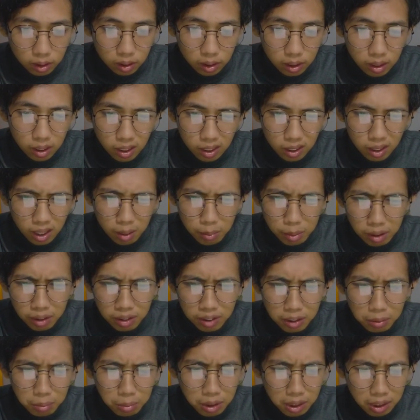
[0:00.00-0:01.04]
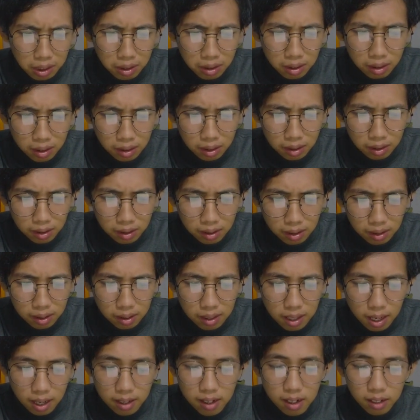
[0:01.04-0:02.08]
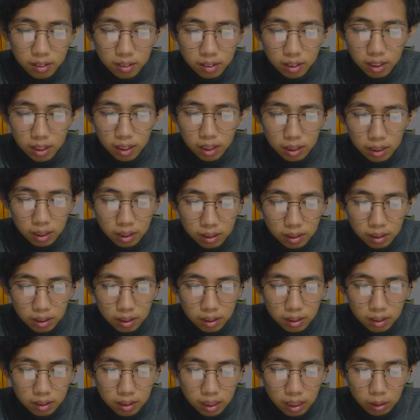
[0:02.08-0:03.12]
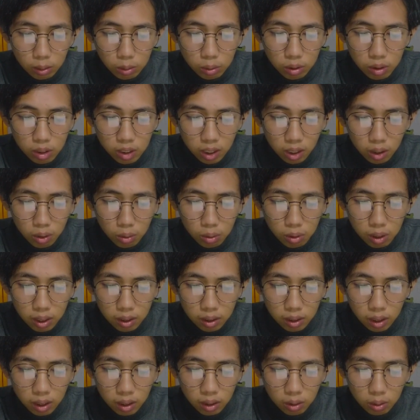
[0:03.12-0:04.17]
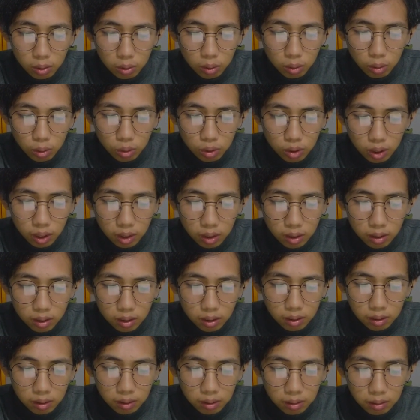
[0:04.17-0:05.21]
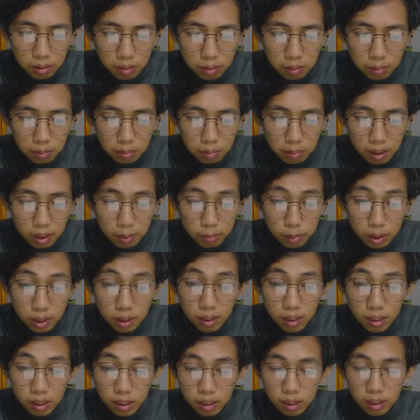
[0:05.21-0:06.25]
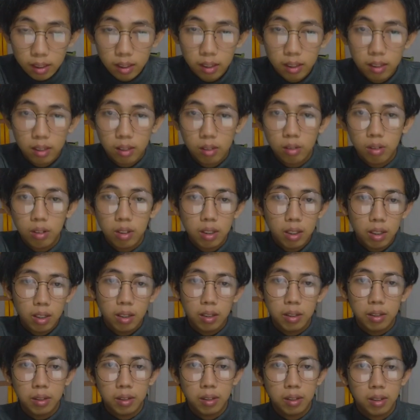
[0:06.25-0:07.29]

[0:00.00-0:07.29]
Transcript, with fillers: Jadi kita namanya Jim ya. Nggak ada sih katanya. Takutnya lu ada urusan malam ini katanya. Oke.